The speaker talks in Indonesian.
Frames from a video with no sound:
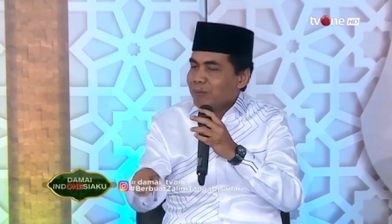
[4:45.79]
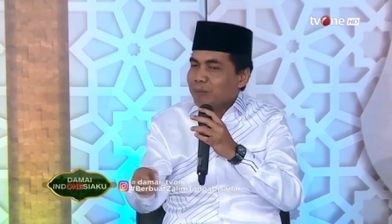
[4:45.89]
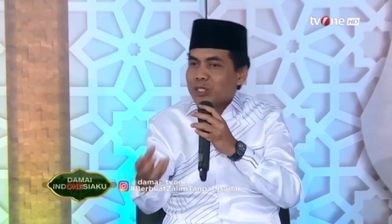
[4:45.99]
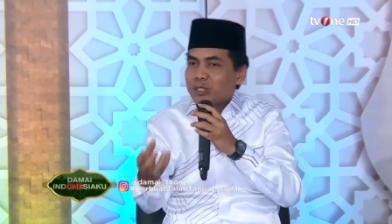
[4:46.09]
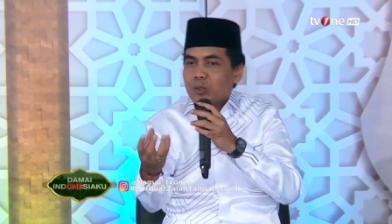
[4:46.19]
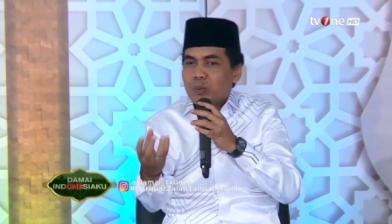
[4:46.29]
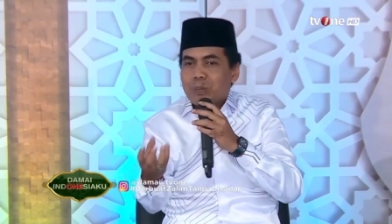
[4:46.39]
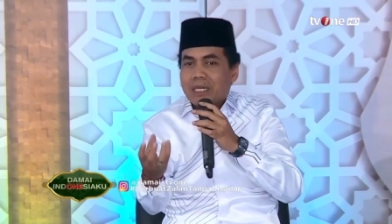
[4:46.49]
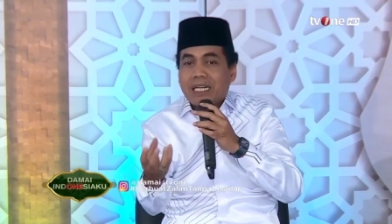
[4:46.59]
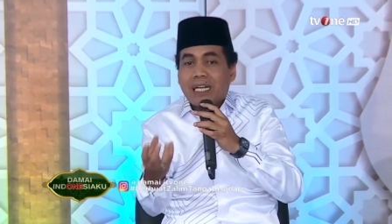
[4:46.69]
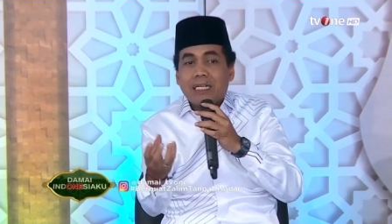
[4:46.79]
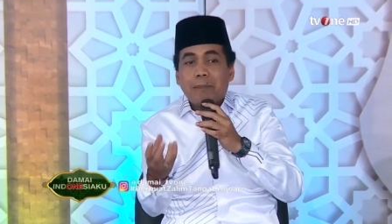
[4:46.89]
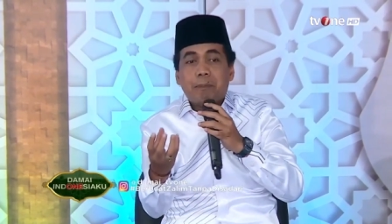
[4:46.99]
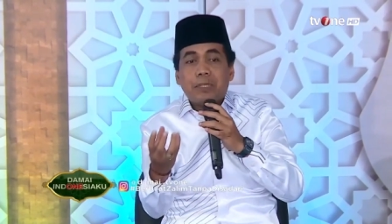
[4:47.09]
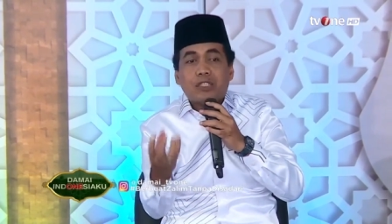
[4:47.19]
bersumber dan
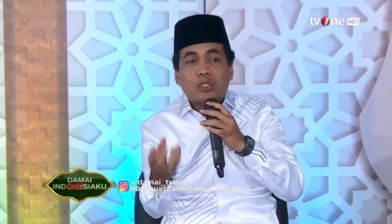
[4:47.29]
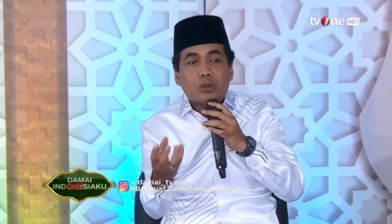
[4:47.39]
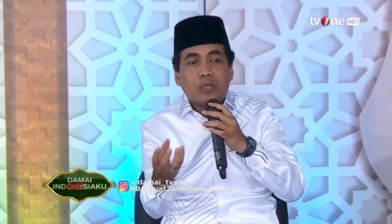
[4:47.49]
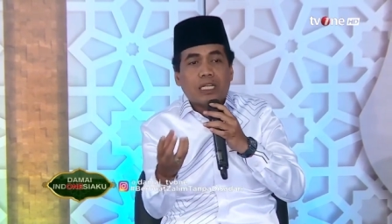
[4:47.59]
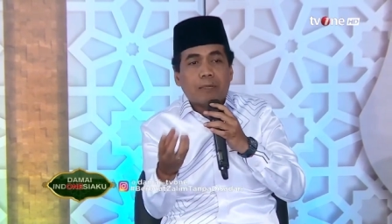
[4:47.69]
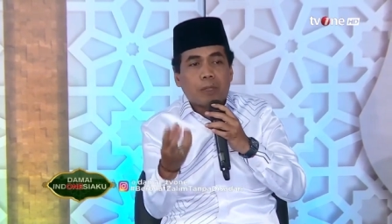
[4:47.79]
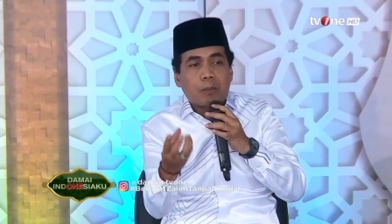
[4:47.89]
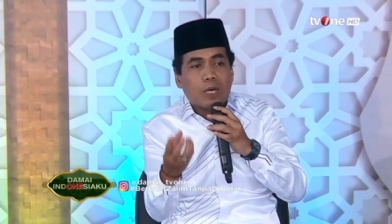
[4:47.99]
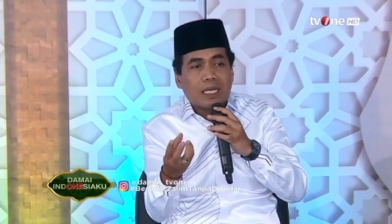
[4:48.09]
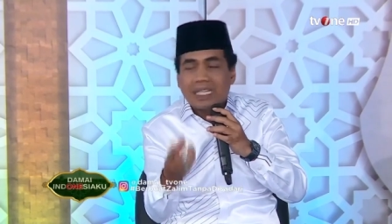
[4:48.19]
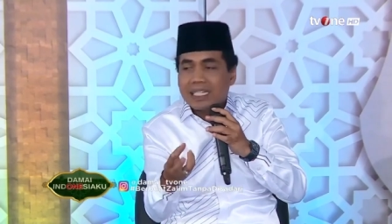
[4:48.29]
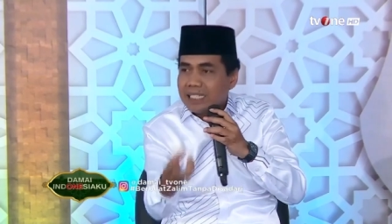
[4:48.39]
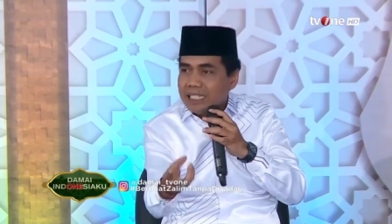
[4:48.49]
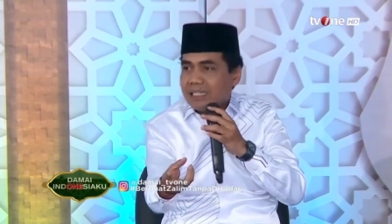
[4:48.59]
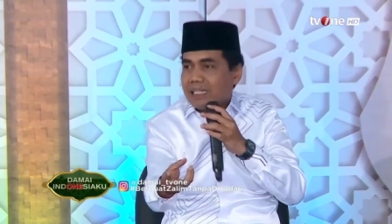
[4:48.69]
dipicu dari perbuatan
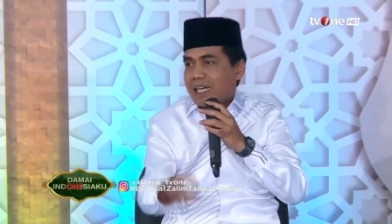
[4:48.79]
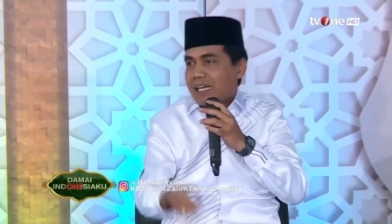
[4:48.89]
kita.